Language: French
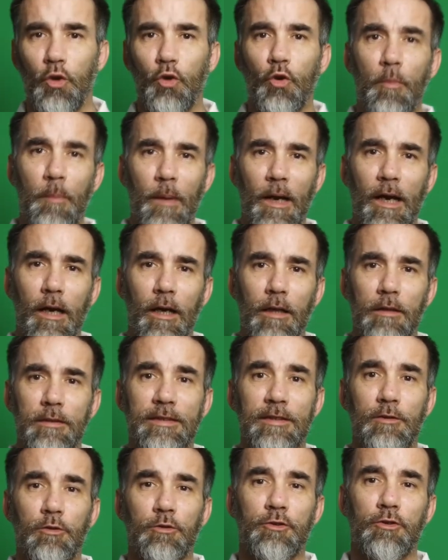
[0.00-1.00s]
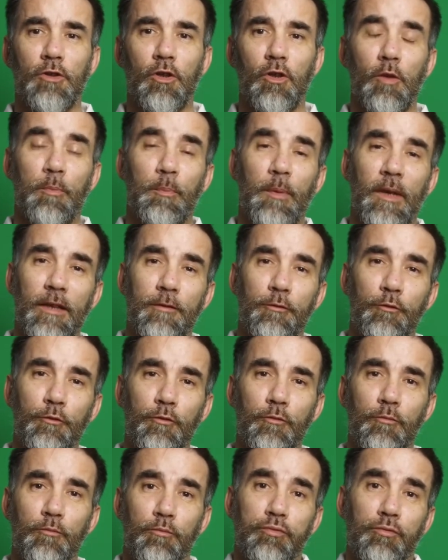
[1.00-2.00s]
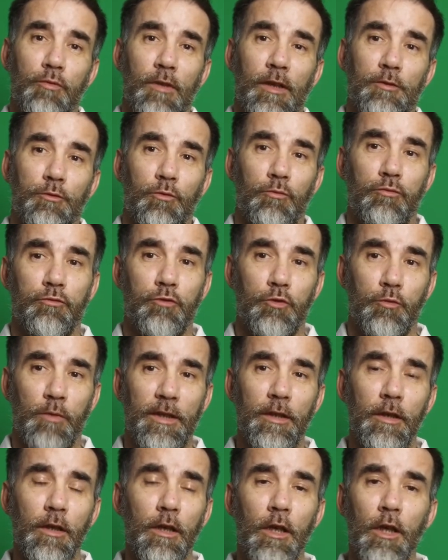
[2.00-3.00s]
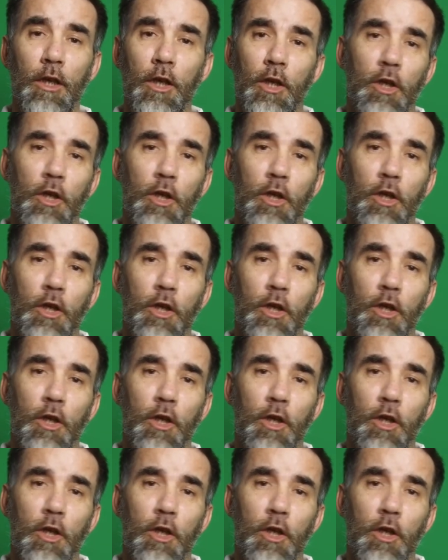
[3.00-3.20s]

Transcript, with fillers: Le par, c'est le score prévu pour un trou joué.